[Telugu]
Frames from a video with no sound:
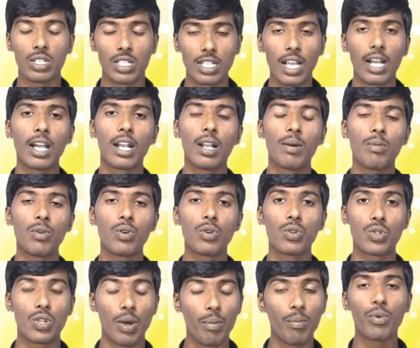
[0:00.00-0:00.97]
సకలము
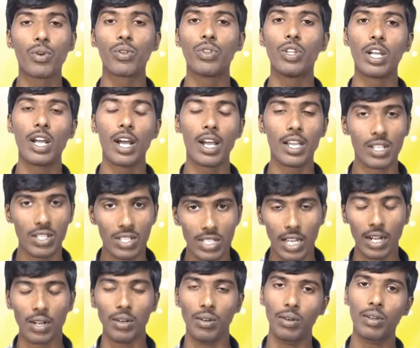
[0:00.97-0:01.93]
సమృద్ధిగా
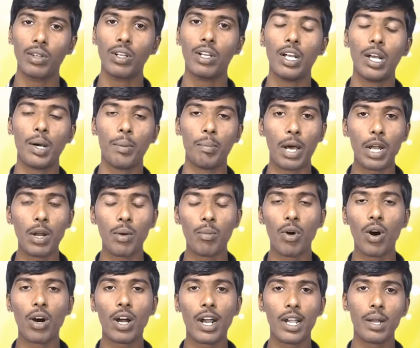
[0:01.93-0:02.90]
ఇస్తాడు మన
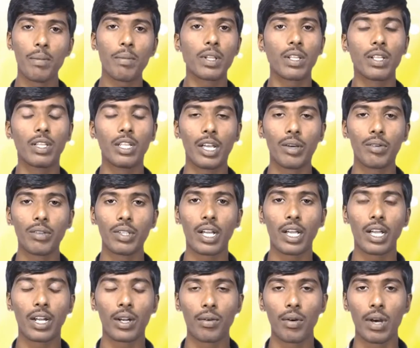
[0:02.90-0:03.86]
మోకాళ్ళ మీద దేవుని
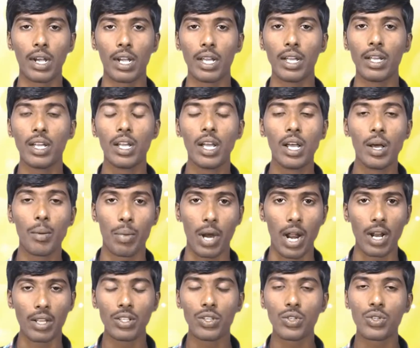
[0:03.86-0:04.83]
దగ్గరికి వెళ్ళి
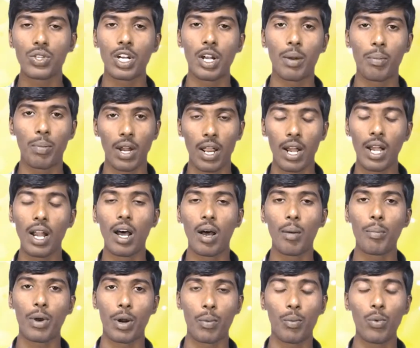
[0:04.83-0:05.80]
ప్రార్థించేటప్పుడల్లా
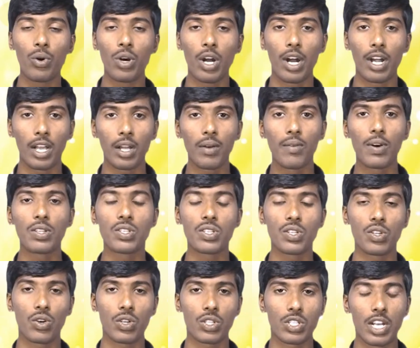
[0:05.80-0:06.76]
ప్రభువుని
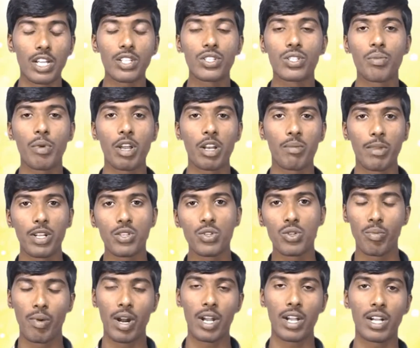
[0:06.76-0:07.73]
అడగవలసిన ఒక శ్రేష్టమైన
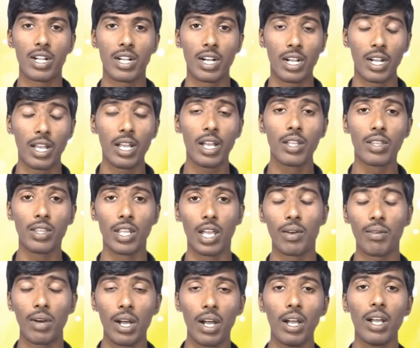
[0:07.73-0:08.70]
మంచి మాట ఏంటంటే
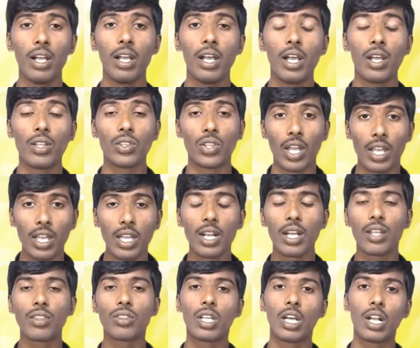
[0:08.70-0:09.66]
దేవా
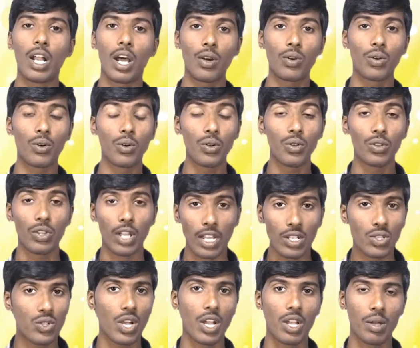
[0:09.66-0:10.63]
తగినంత నాకు
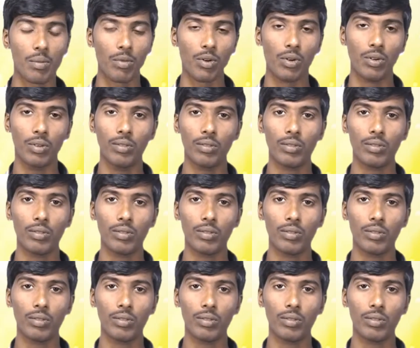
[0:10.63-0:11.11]
దయచేయము